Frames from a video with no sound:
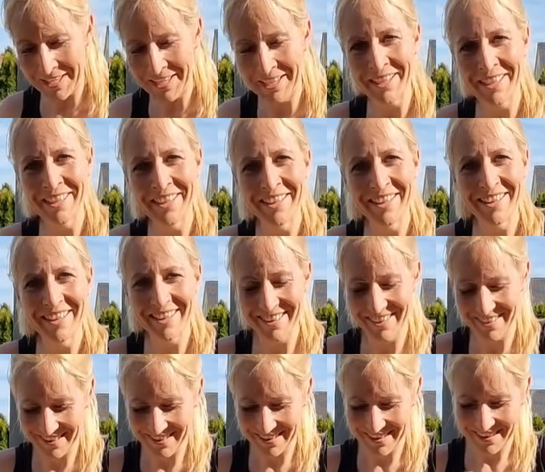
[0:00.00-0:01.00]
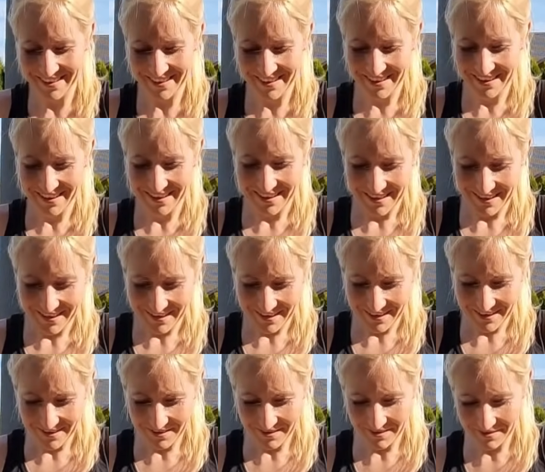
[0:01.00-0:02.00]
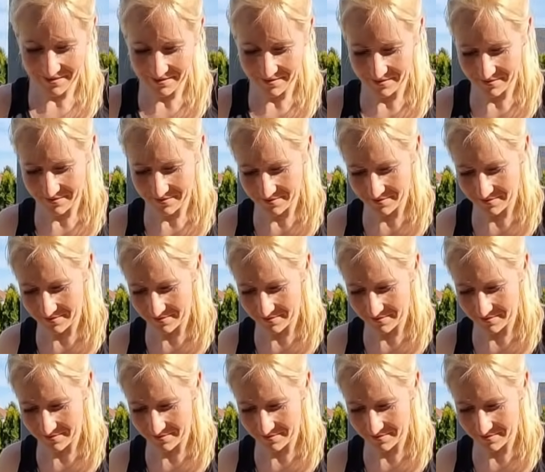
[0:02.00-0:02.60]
ist aber auch zu wenig gewesen. Das ist wirklich zu wenig.